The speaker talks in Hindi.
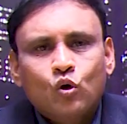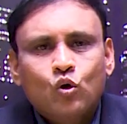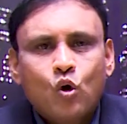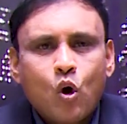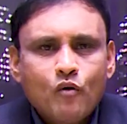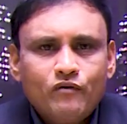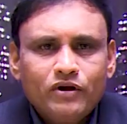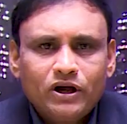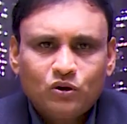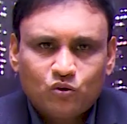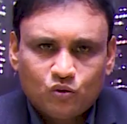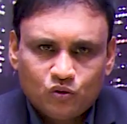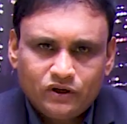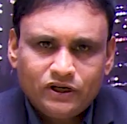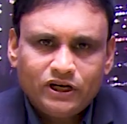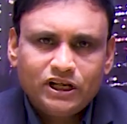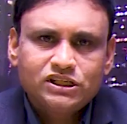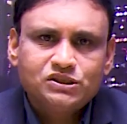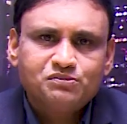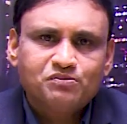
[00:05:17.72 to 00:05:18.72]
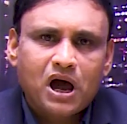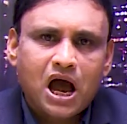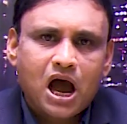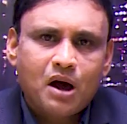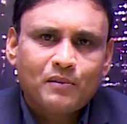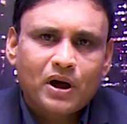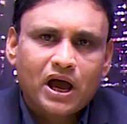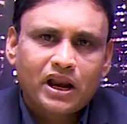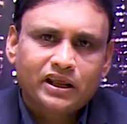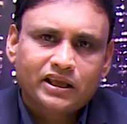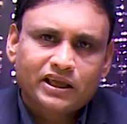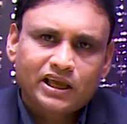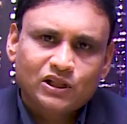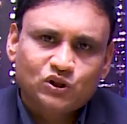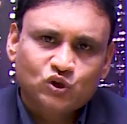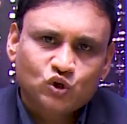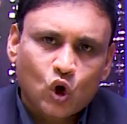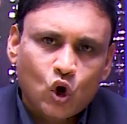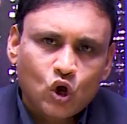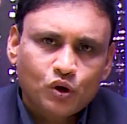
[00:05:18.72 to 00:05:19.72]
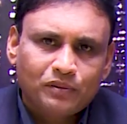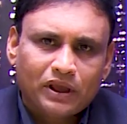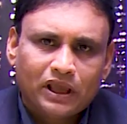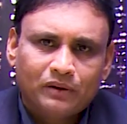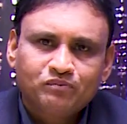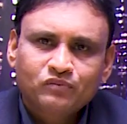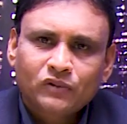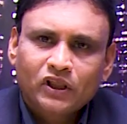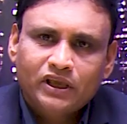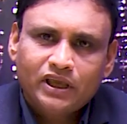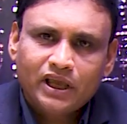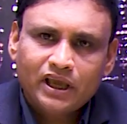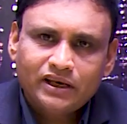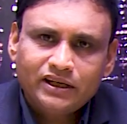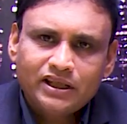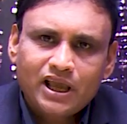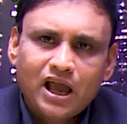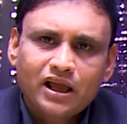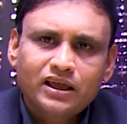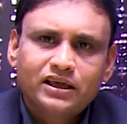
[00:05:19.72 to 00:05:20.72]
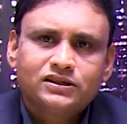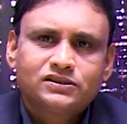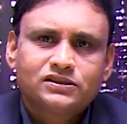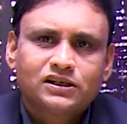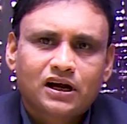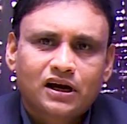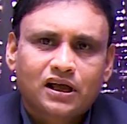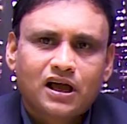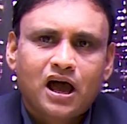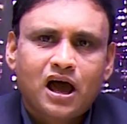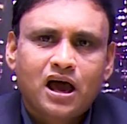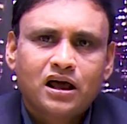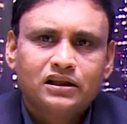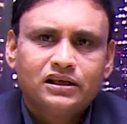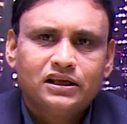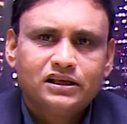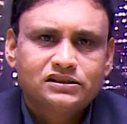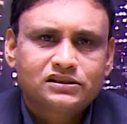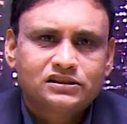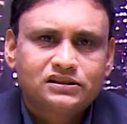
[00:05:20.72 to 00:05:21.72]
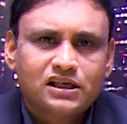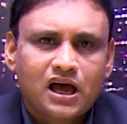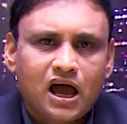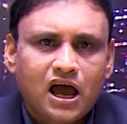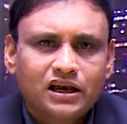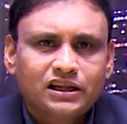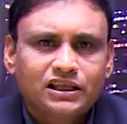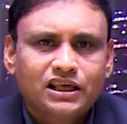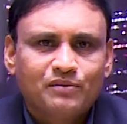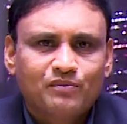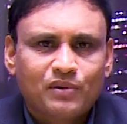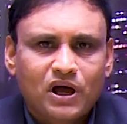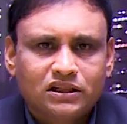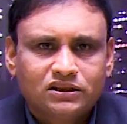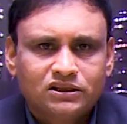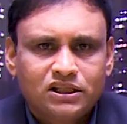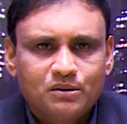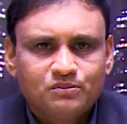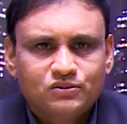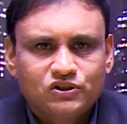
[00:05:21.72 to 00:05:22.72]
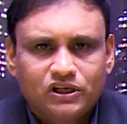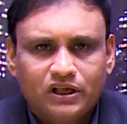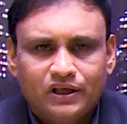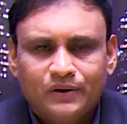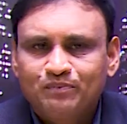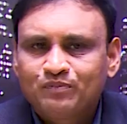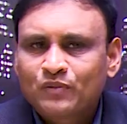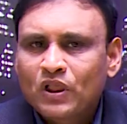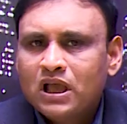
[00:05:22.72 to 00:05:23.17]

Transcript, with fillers: कोविड 19 महामारी के दौर में केनिया की सरकार इस दान के माध्यम से